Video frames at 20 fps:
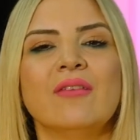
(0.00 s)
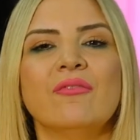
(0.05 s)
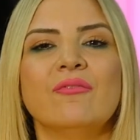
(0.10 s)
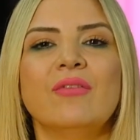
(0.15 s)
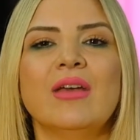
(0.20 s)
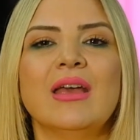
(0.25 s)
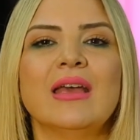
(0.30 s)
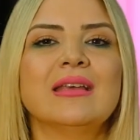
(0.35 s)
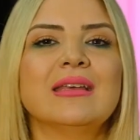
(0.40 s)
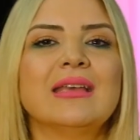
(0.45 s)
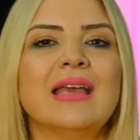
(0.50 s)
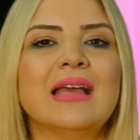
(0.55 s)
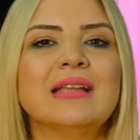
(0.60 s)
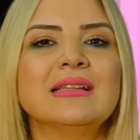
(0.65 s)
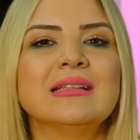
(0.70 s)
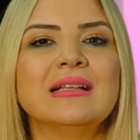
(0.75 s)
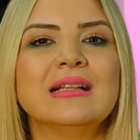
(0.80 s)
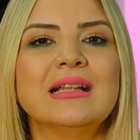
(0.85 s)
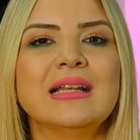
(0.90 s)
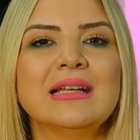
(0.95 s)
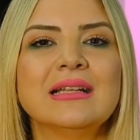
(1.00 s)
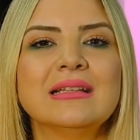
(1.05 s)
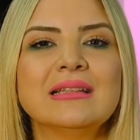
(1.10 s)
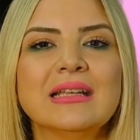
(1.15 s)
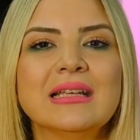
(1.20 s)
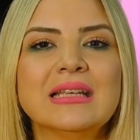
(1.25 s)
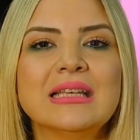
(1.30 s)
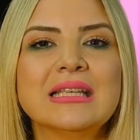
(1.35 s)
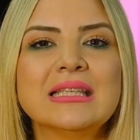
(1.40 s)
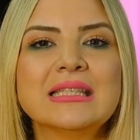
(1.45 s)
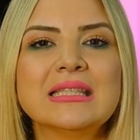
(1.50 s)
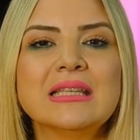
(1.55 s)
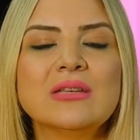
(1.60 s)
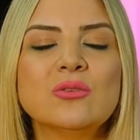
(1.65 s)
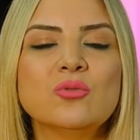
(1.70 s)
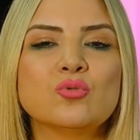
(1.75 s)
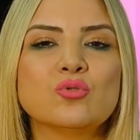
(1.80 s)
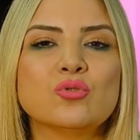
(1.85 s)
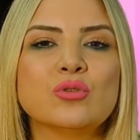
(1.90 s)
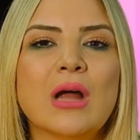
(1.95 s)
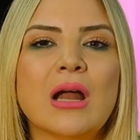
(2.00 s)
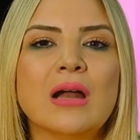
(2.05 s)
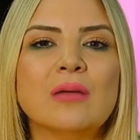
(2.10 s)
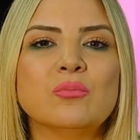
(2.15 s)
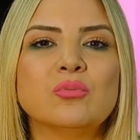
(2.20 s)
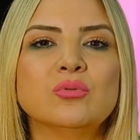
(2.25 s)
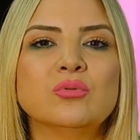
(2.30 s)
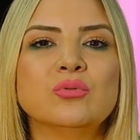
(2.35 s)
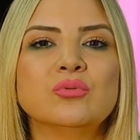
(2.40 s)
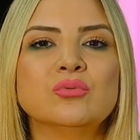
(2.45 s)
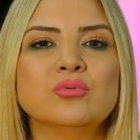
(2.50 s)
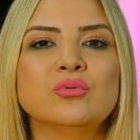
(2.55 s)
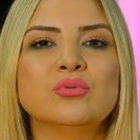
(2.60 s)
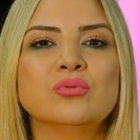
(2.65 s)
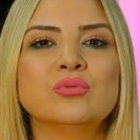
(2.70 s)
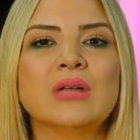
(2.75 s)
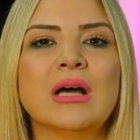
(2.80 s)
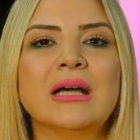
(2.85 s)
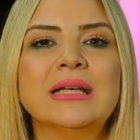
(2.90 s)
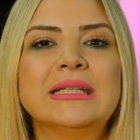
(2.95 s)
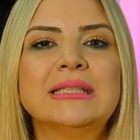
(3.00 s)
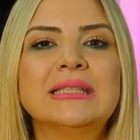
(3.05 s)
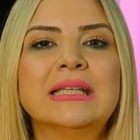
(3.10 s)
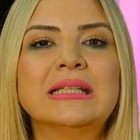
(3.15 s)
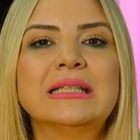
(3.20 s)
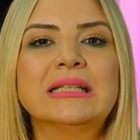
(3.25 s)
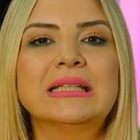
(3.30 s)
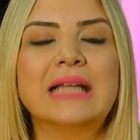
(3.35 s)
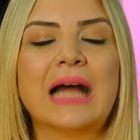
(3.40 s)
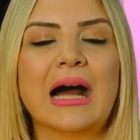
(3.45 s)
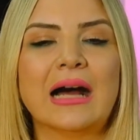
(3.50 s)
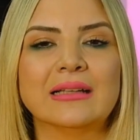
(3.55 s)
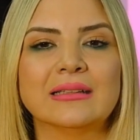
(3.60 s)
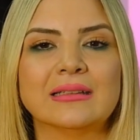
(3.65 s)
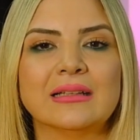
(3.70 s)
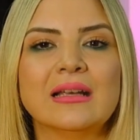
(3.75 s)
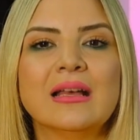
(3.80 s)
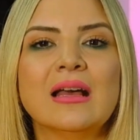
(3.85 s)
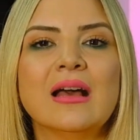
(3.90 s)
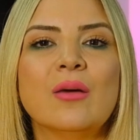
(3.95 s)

ve kendilerinde gizli güçler bulunduğuna inanılan